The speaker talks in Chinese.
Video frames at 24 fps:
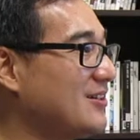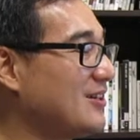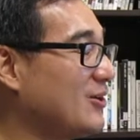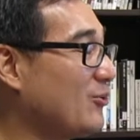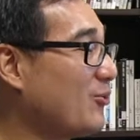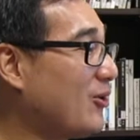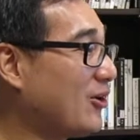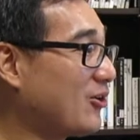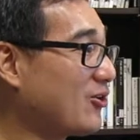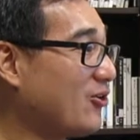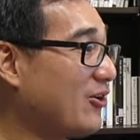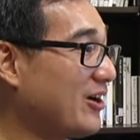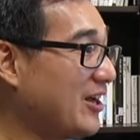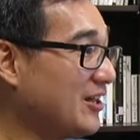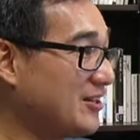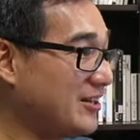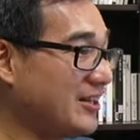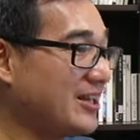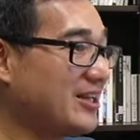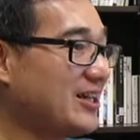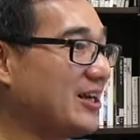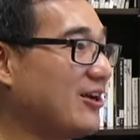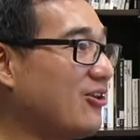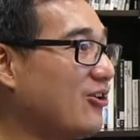如果光恨
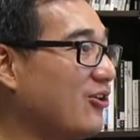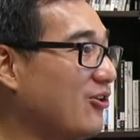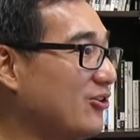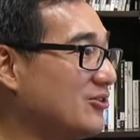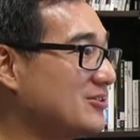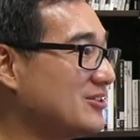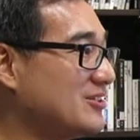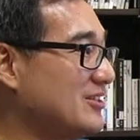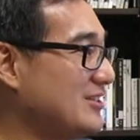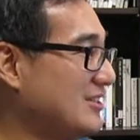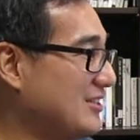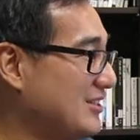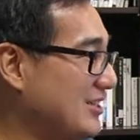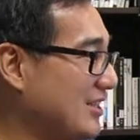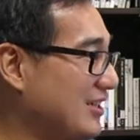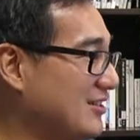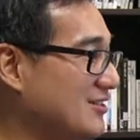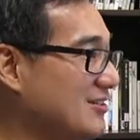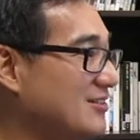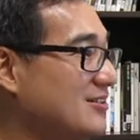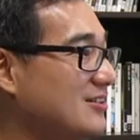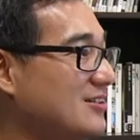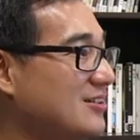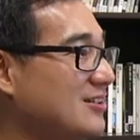天高哦，以
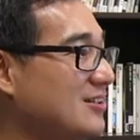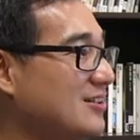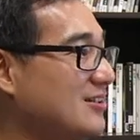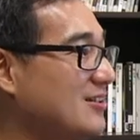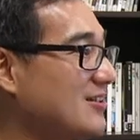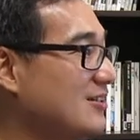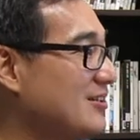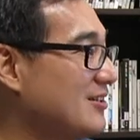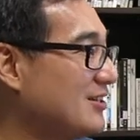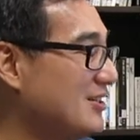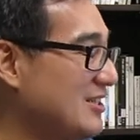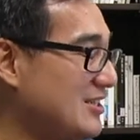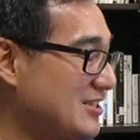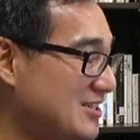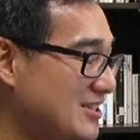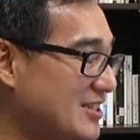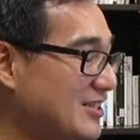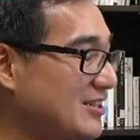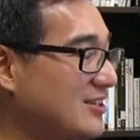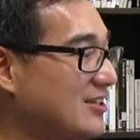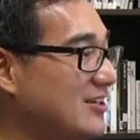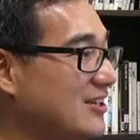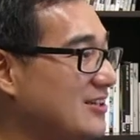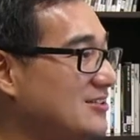前以
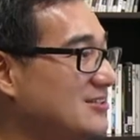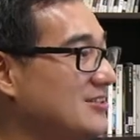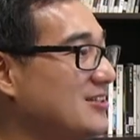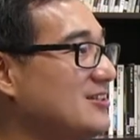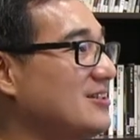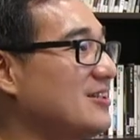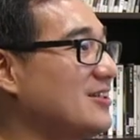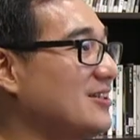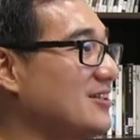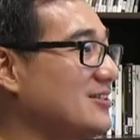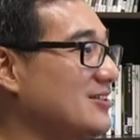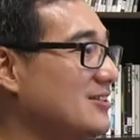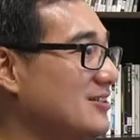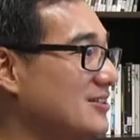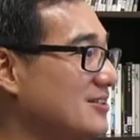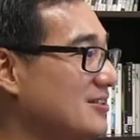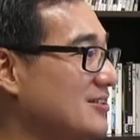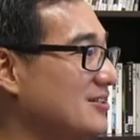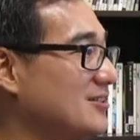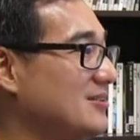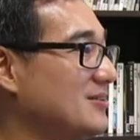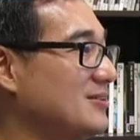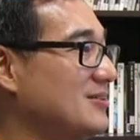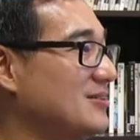前的人真的
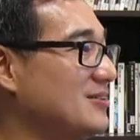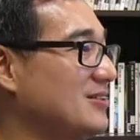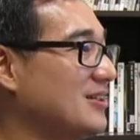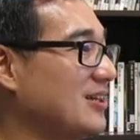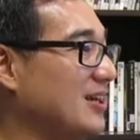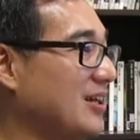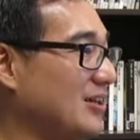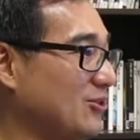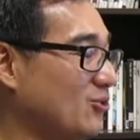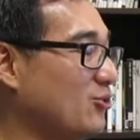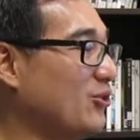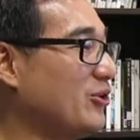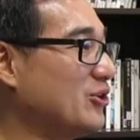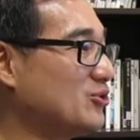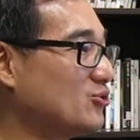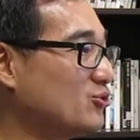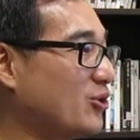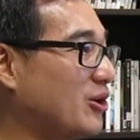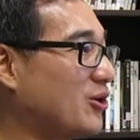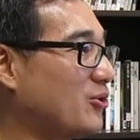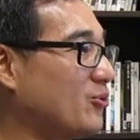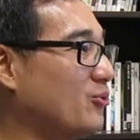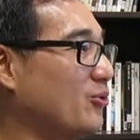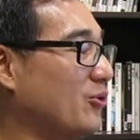是很多人
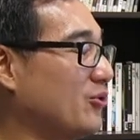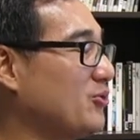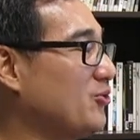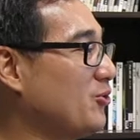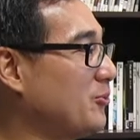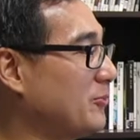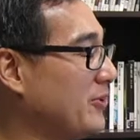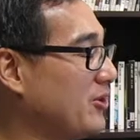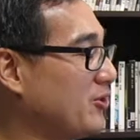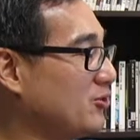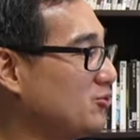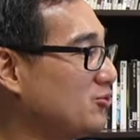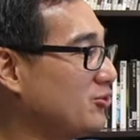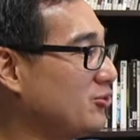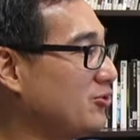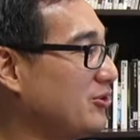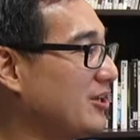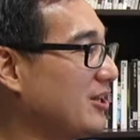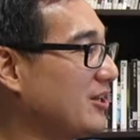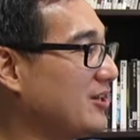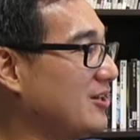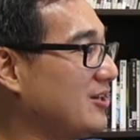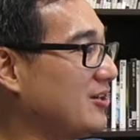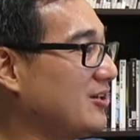穿过，因为我们有做过
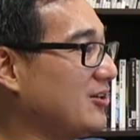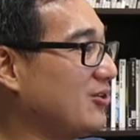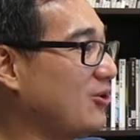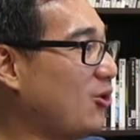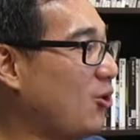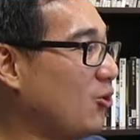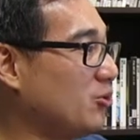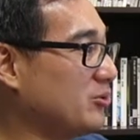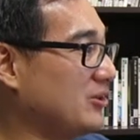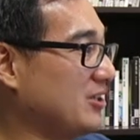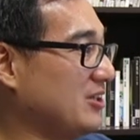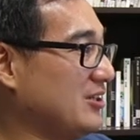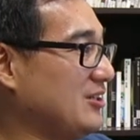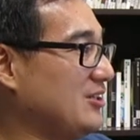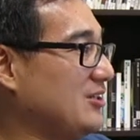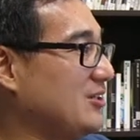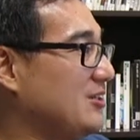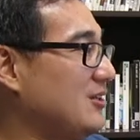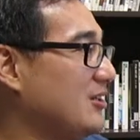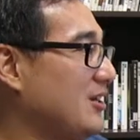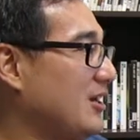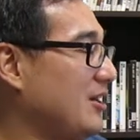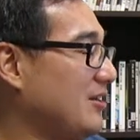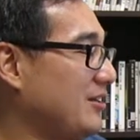那个厚底
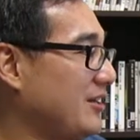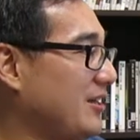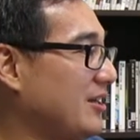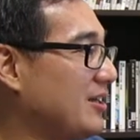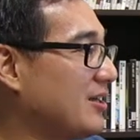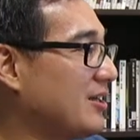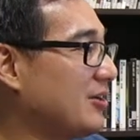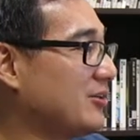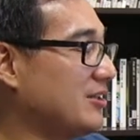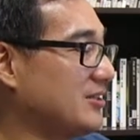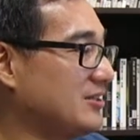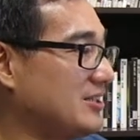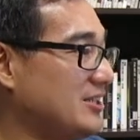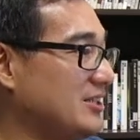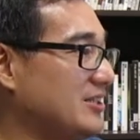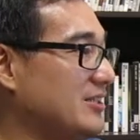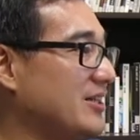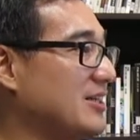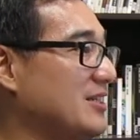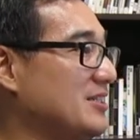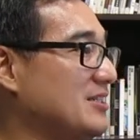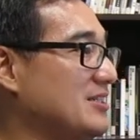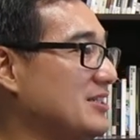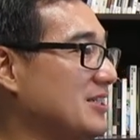恨天高的气
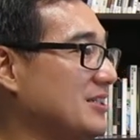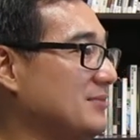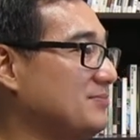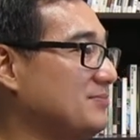垫鞋，